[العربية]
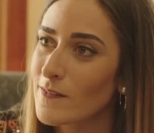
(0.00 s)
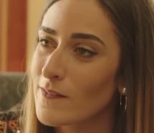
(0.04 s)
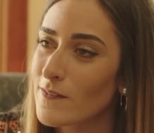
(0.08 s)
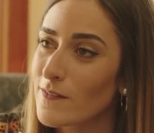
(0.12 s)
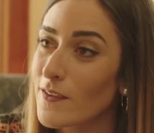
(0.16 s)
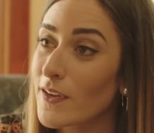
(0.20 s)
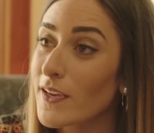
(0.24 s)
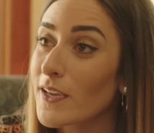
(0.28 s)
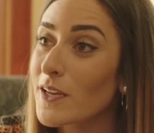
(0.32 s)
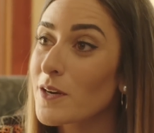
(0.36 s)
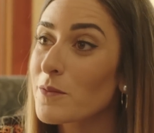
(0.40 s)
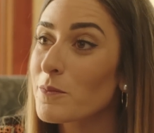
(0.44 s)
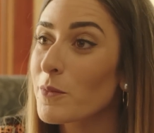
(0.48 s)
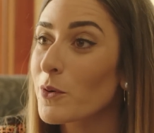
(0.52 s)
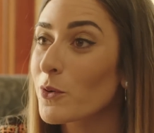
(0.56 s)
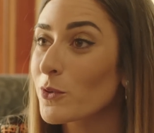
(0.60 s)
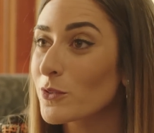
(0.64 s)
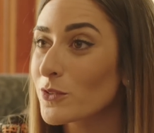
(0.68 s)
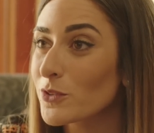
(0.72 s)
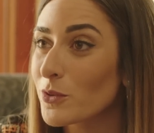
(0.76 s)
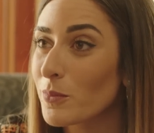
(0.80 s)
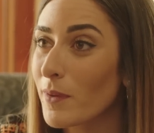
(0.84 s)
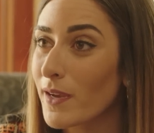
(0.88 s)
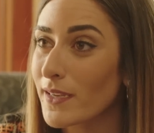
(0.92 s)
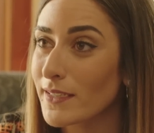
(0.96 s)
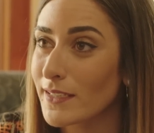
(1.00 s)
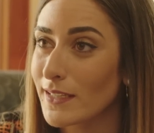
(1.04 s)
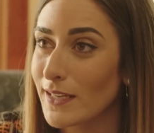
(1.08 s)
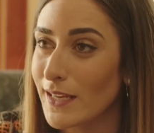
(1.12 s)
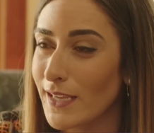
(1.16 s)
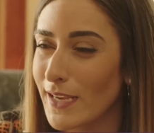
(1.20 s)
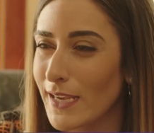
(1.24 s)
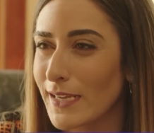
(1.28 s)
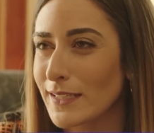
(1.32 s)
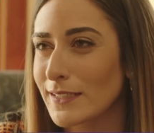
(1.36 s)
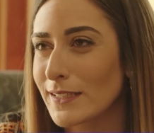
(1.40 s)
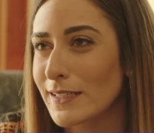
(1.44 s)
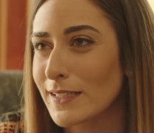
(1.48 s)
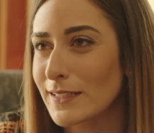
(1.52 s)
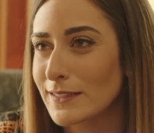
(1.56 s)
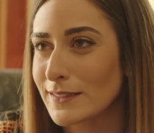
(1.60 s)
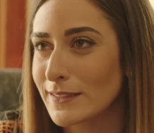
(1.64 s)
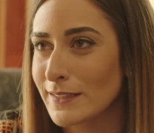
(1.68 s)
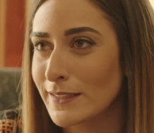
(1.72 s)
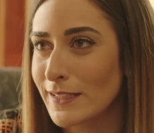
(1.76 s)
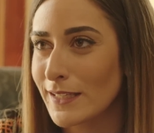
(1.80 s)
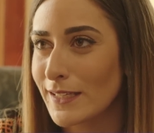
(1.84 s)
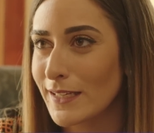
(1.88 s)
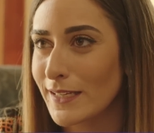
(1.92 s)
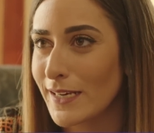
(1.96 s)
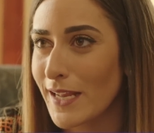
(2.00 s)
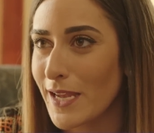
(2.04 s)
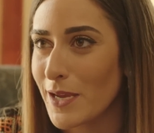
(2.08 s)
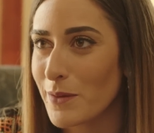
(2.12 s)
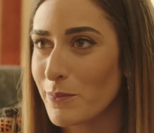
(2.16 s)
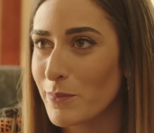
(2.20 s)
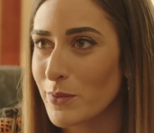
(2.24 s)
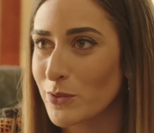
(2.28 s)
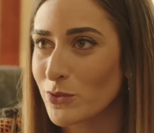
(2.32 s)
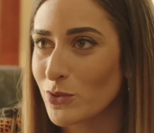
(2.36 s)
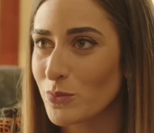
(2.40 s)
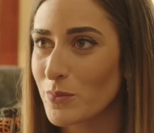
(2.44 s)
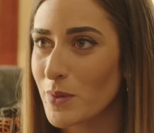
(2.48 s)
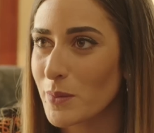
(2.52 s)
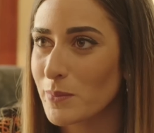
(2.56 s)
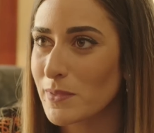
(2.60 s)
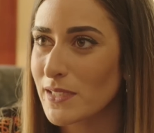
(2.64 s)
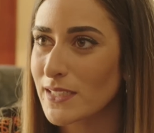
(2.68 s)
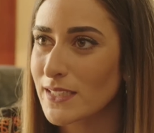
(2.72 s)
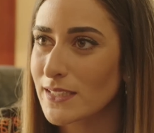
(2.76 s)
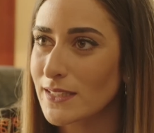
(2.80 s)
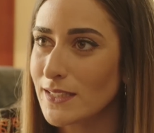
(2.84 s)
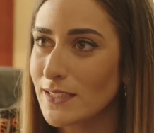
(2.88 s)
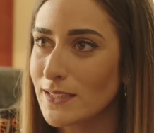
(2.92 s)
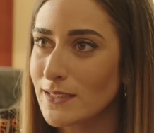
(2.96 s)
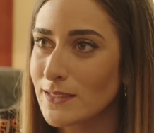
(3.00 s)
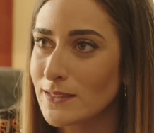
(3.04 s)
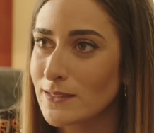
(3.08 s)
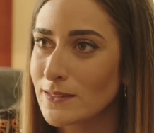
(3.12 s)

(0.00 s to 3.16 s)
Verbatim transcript: فاكر لما كنت بحكي لك عن الاتنين اللي أنا حبيتهم قبل كده